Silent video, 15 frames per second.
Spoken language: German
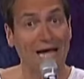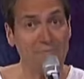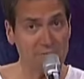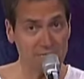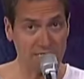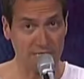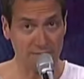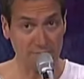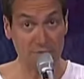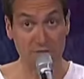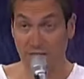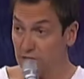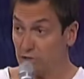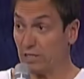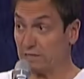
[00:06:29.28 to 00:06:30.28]
bremst er. Das
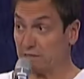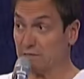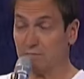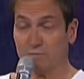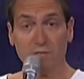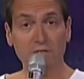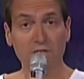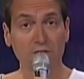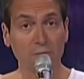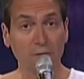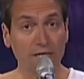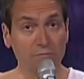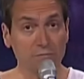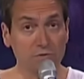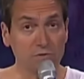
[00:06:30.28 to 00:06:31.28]
ist kein Scherz. Der
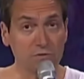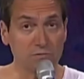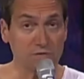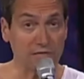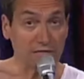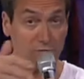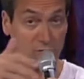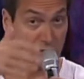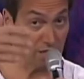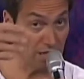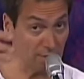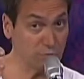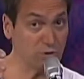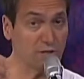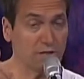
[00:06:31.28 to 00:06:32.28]
bremst, zeigt auch den
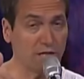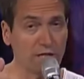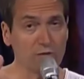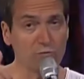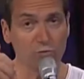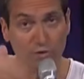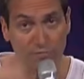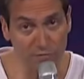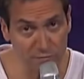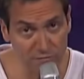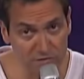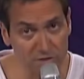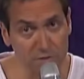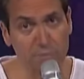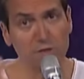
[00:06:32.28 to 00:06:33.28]
Abstand an,
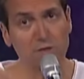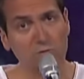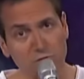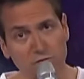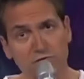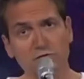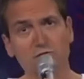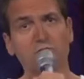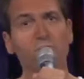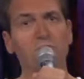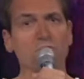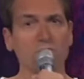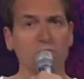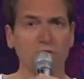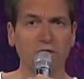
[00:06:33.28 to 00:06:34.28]
150 Meter, 140
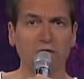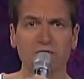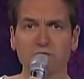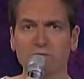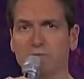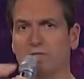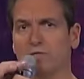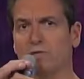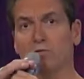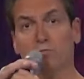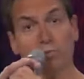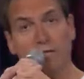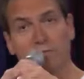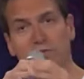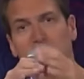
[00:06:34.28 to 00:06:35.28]
Meter, 130 Meter
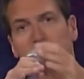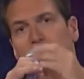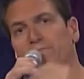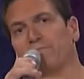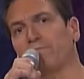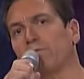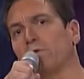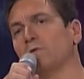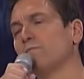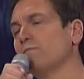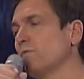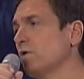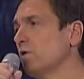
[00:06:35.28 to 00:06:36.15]
und bremst. Ne?